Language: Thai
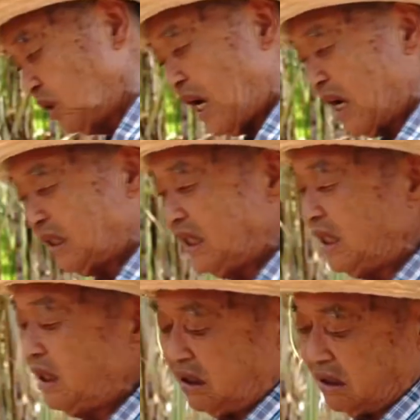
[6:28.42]
งอย่าง
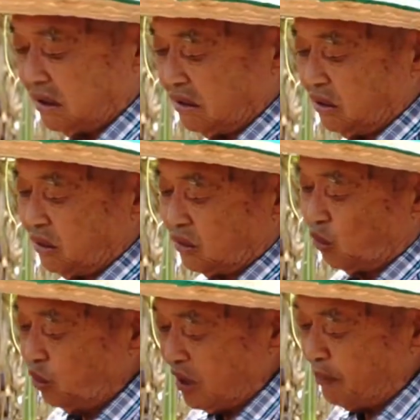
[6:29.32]
นี้
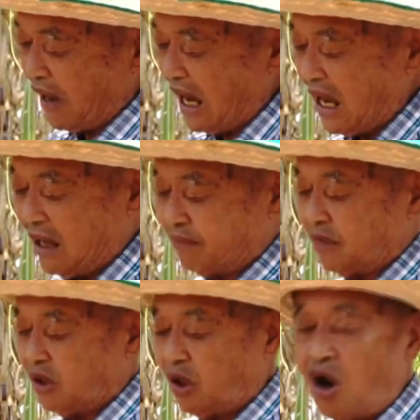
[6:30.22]
คุณภาพ
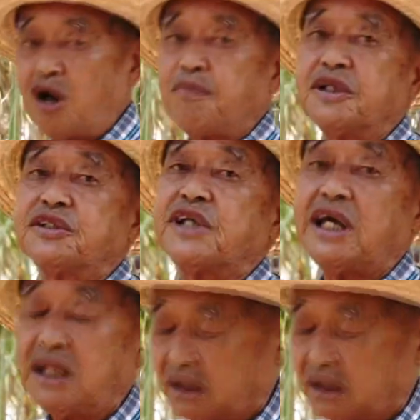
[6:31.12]
ร้อยเปอร์เซน